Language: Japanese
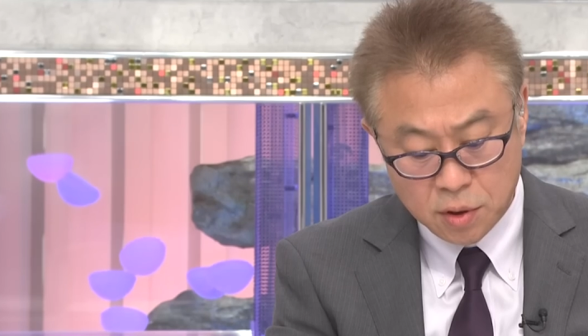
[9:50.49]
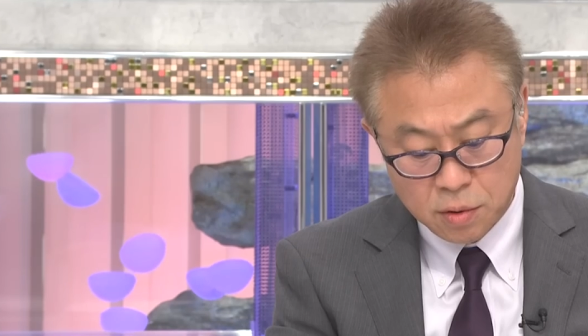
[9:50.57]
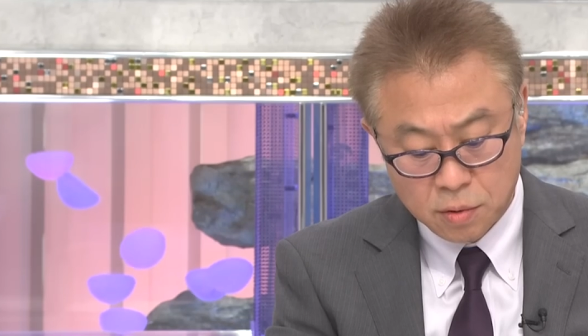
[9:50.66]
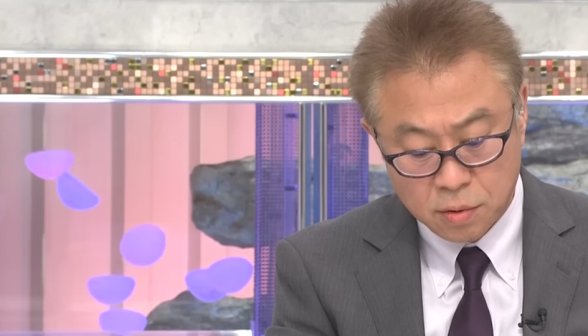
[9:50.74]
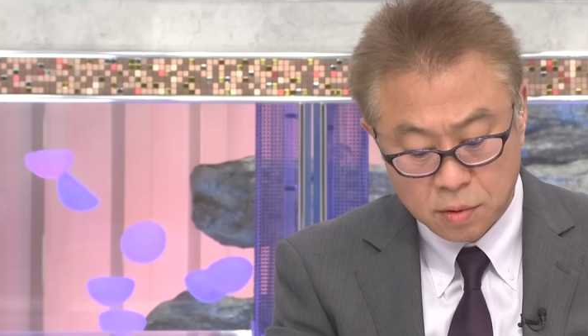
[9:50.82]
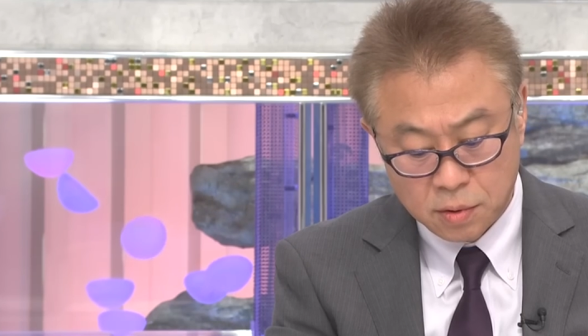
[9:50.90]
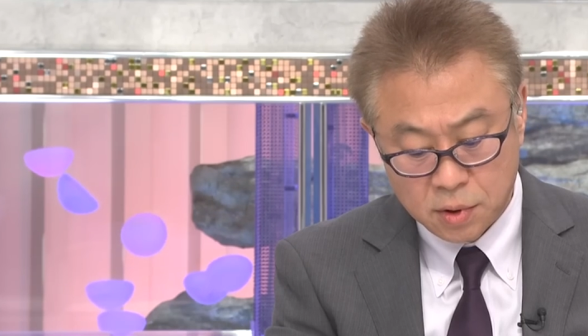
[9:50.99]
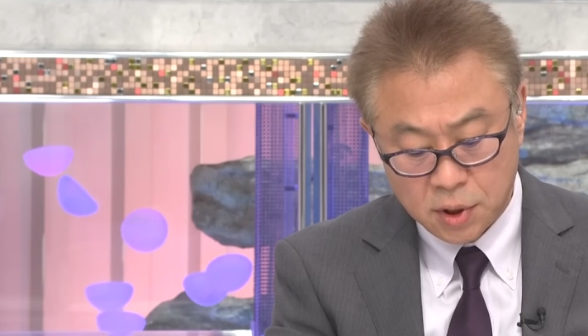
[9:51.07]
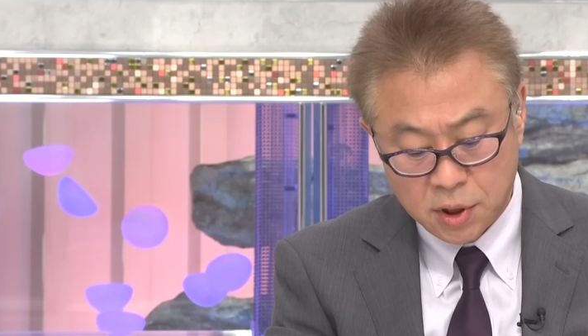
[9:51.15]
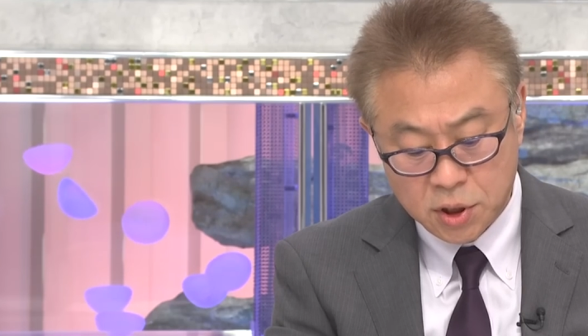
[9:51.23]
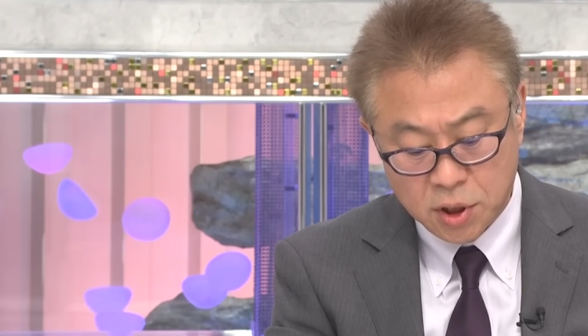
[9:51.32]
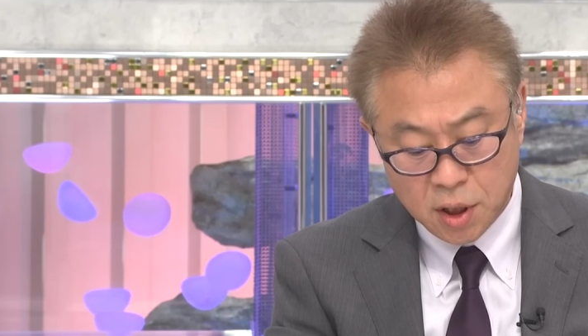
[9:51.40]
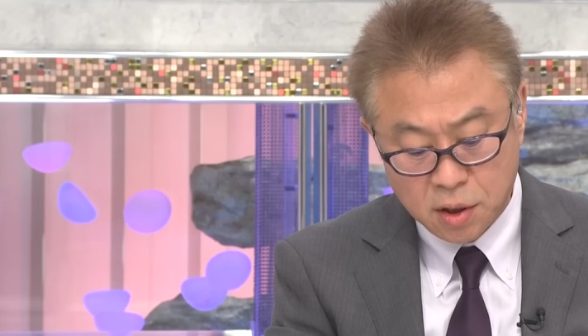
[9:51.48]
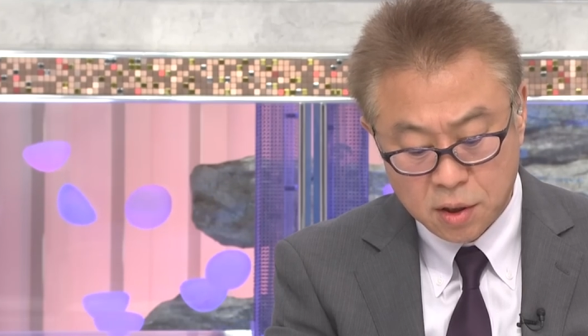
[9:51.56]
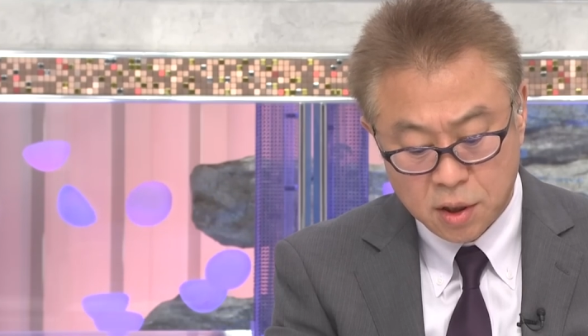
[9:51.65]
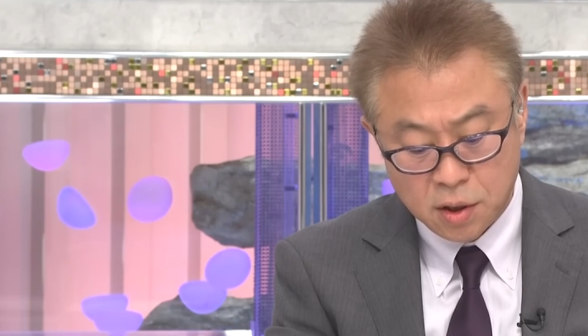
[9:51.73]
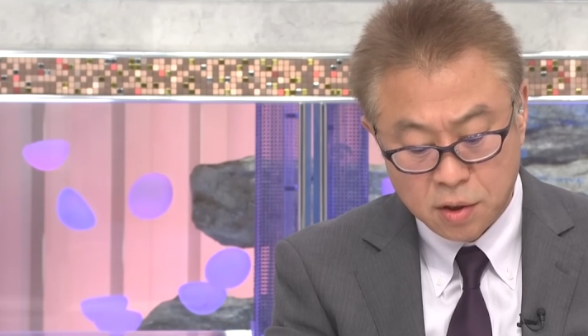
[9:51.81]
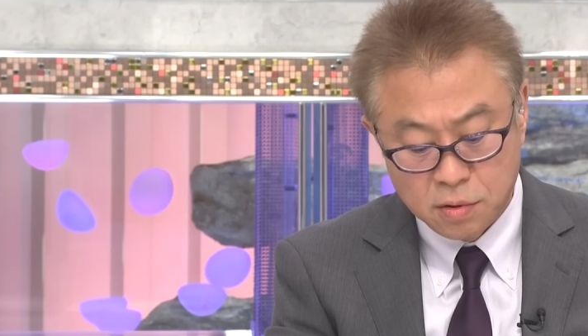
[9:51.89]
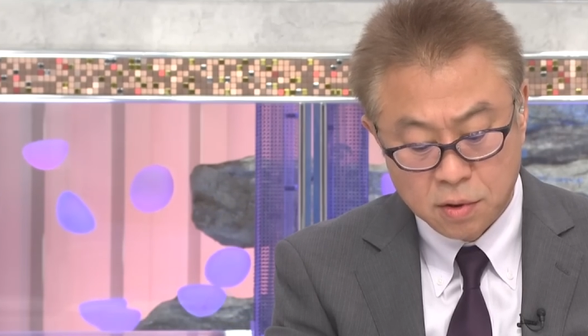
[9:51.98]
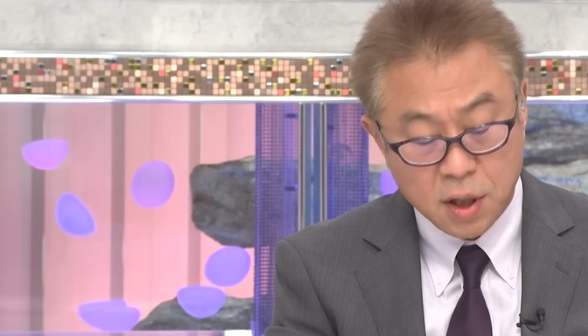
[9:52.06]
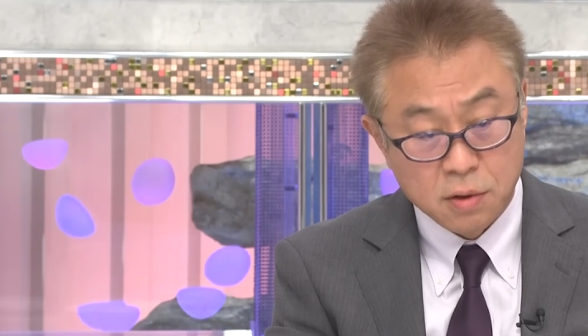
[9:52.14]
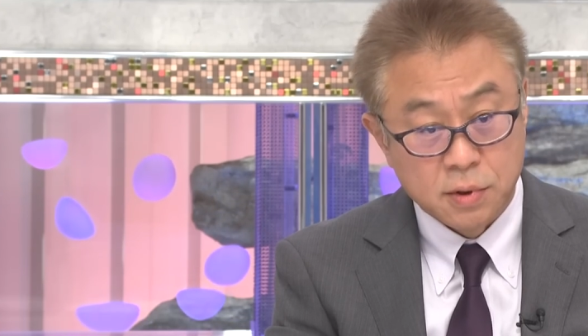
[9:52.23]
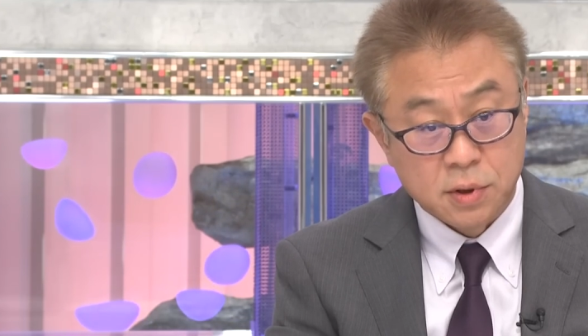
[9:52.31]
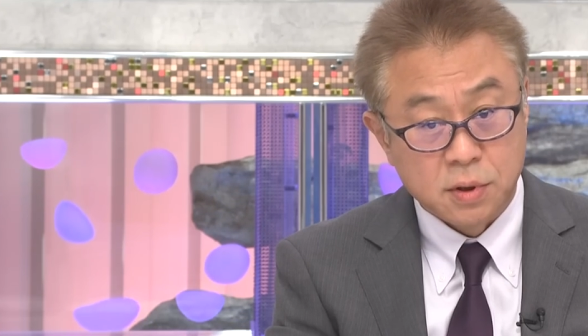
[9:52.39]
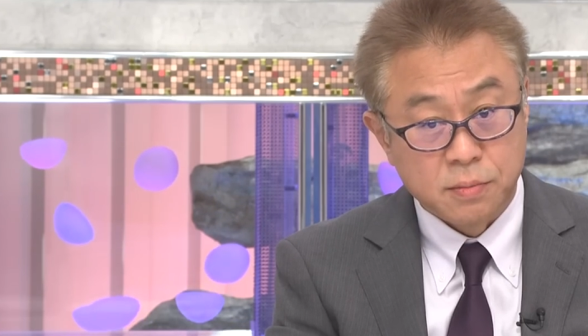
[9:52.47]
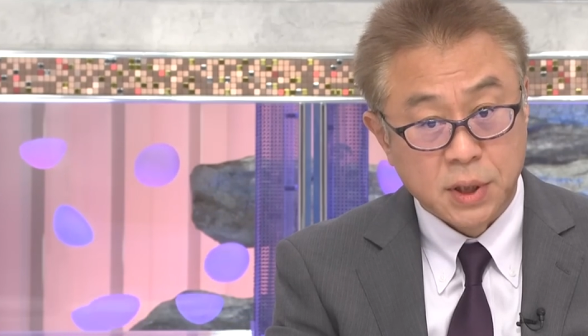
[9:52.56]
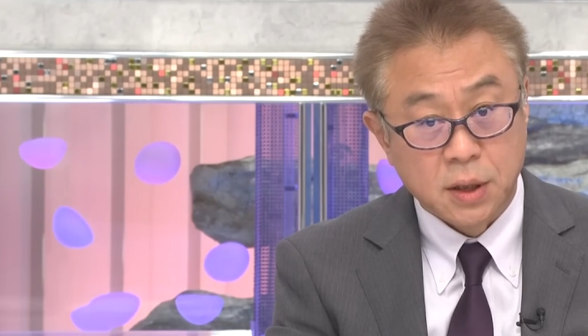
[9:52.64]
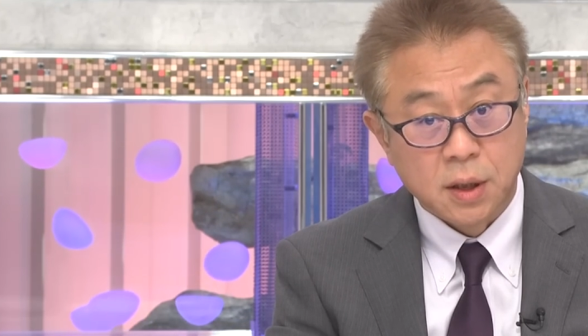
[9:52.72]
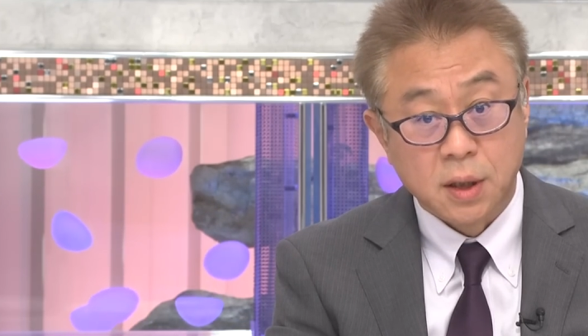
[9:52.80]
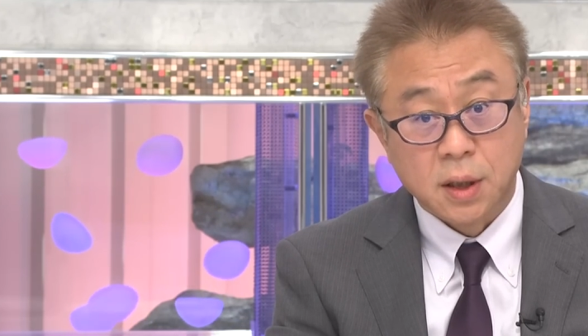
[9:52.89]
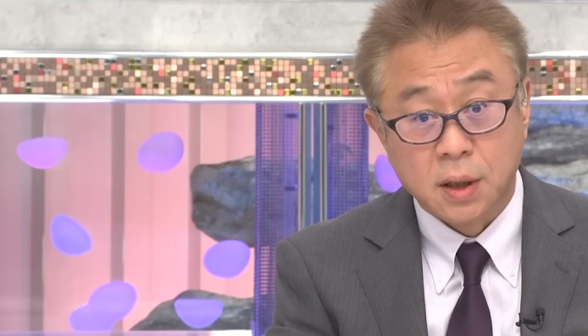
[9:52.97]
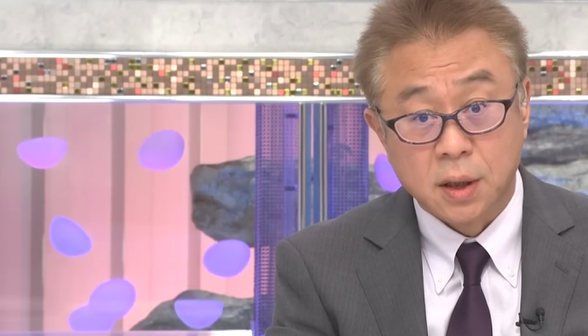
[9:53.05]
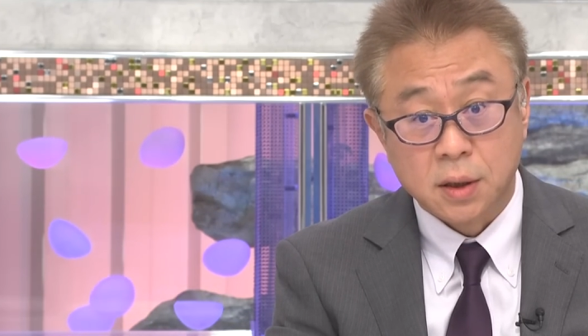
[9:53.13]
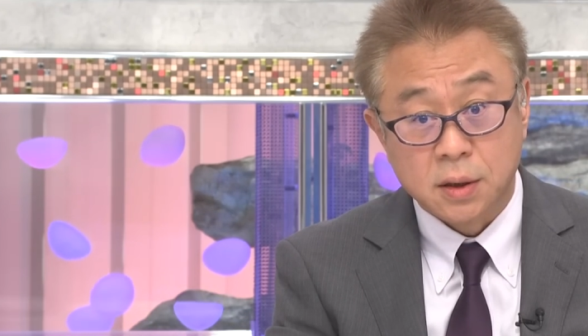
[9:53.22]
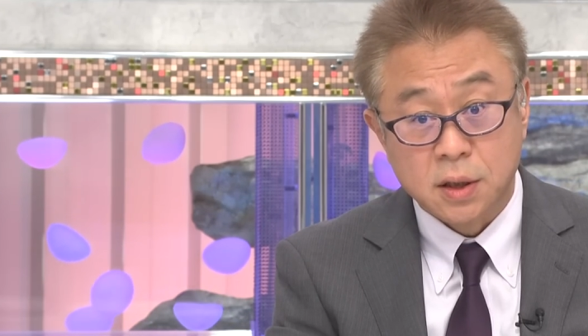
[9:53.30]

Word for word: 銀の異次元金融緩和というのは、まあ、